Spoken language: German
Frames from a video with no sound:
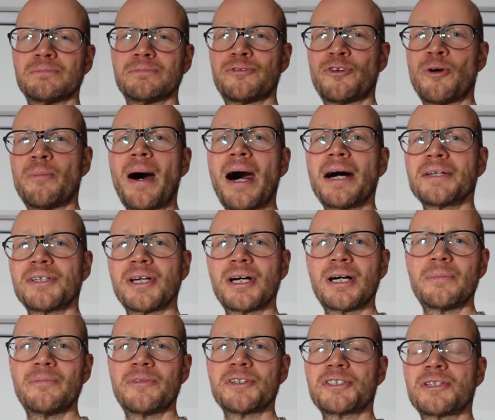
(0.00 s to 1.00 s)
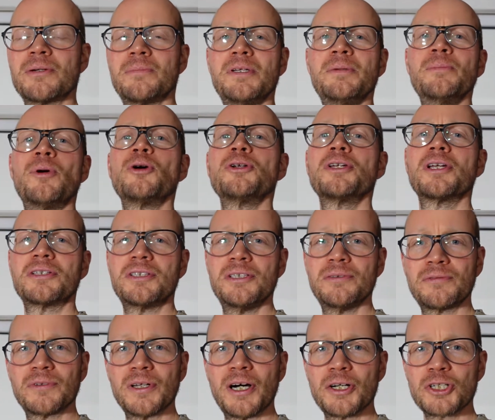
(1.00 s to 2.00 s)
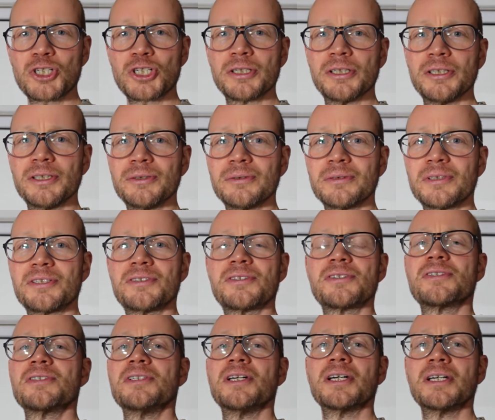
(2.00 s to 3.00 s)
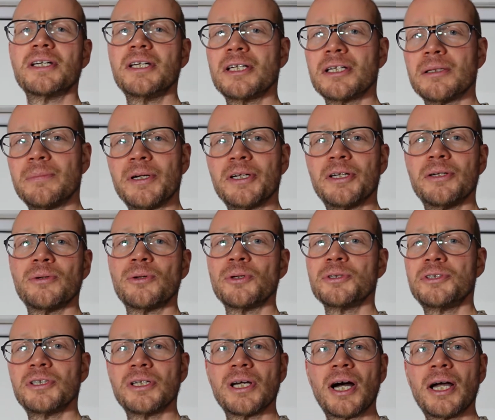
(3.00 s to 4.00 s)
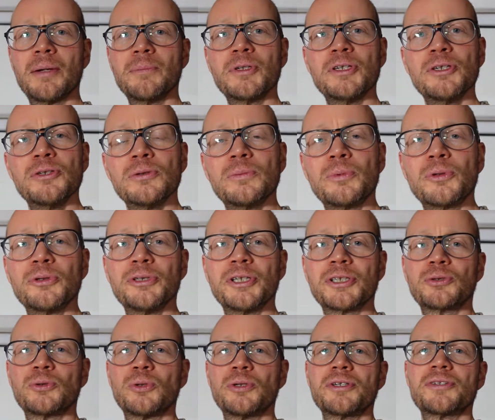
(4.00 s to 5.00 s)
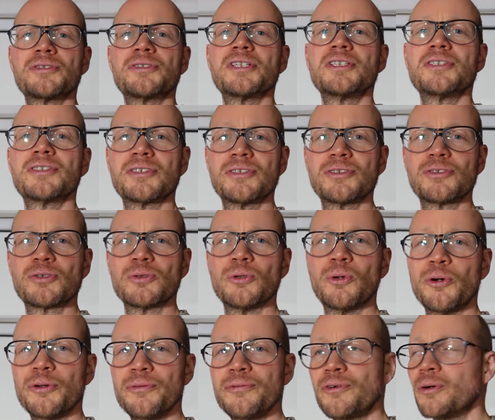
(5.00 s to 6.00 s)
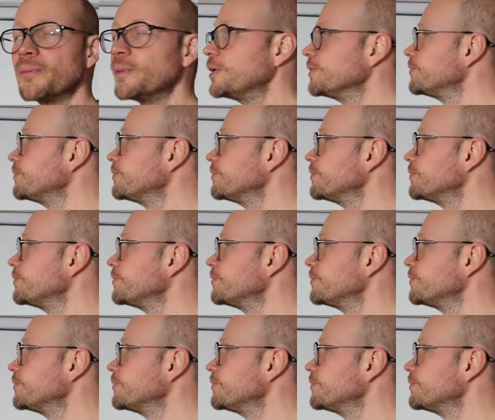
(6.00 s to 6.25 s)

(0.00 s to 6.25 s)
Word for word: Format haben, was der Beamer auch nativ darstellt. Und das ist in der Regel bei den heutigen Heimkinoprojektoren das 16 zu 9 Format.